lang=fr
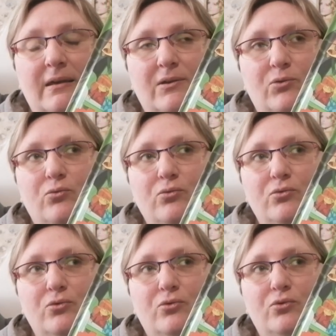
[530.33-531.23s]
Et
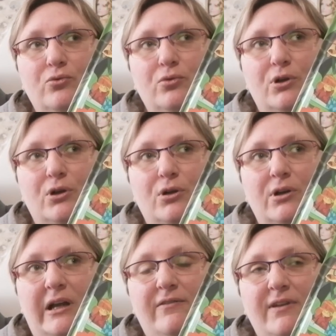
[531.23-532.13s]
donc, du coup,
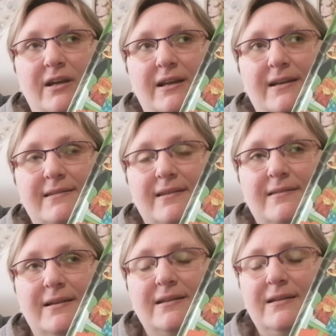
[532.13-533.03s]
euh, elle vient là
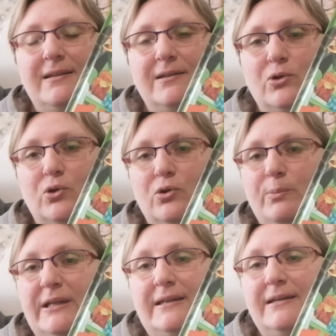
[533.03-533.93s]
s'installer et euh,
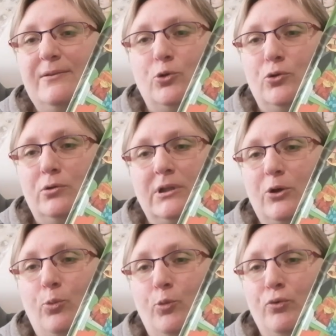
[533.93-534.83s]
bah, euh
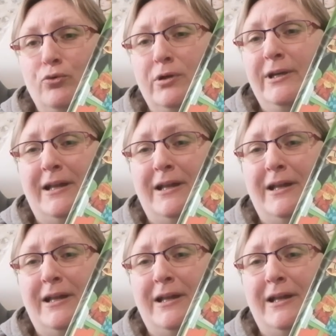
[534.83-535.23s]
il en peut plus,